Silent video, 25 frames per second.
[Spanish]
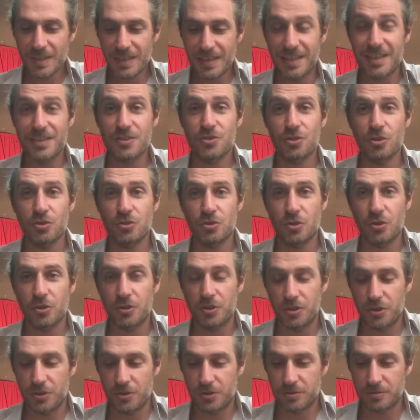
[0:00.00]
Es
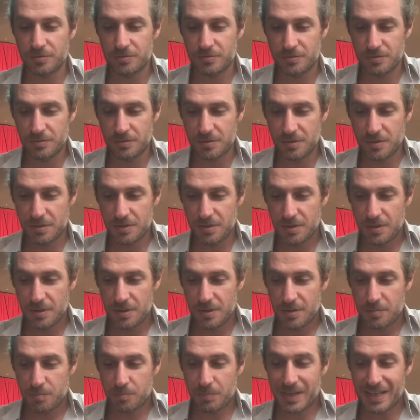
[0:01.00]
otoño,
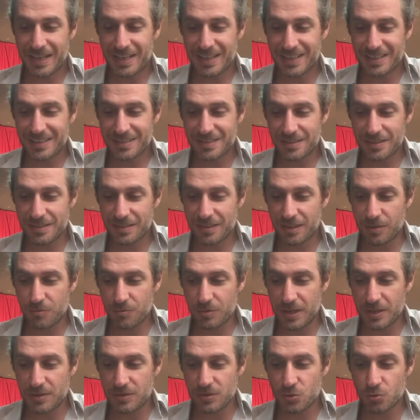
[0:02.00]
parece que
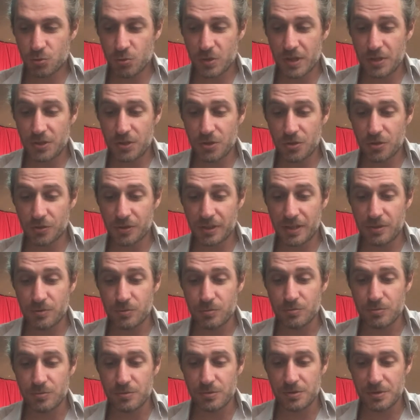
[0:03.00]
un ensueño
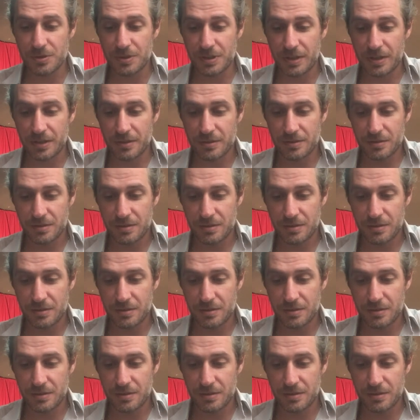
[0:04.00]
renuncia,